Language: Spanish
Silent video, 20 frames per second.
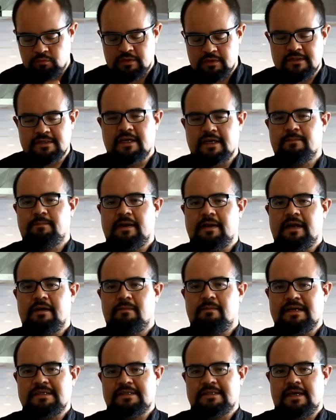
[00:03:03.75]
a utilizar para
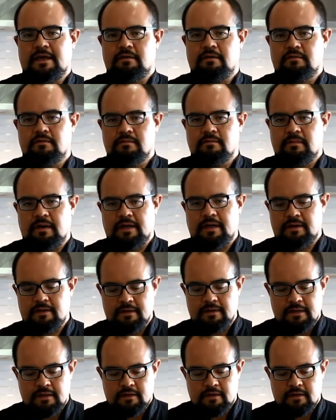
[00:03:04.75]
el vaciado, ¿vale?